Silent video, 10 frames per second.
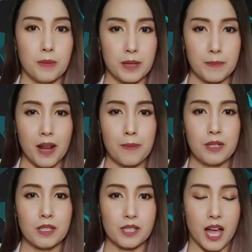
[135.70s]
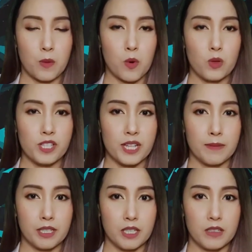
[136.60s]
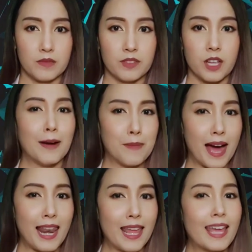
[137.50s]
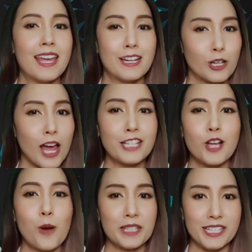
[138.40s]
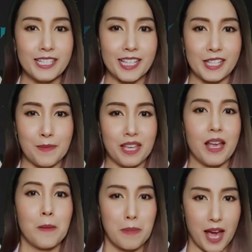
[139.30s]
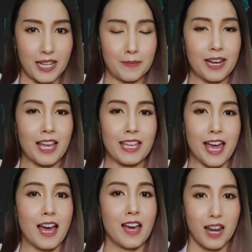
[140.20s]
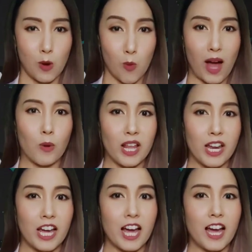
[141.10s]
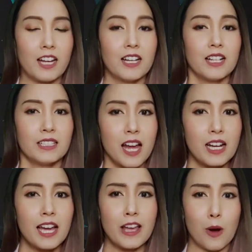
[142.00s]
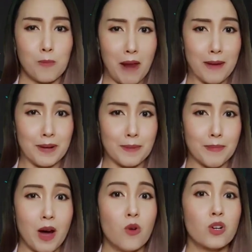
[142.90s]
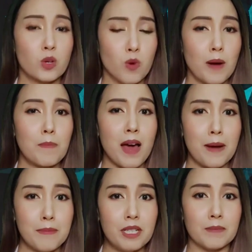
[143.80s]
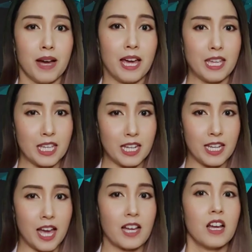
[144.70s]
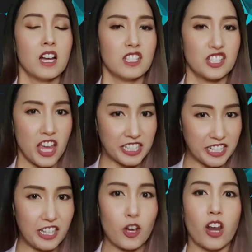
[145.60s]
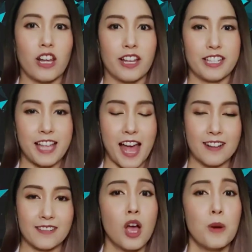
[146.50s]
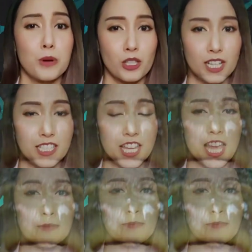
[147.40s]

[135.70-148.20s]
พิษปลาหมึกสายวงสีน้ำเงิน มาเลยใครชอบกินซาซิมิปลาดิบอะไรเงี้ยระวังไว้เลยนะคะ ถ้าใครเอาปลาปักเป้าหรือว่าปลาหมึกมาให้กินเนี่ยเช็คดีๆก่อนเลยนะจ๊ะเพราะถ้าเชฟ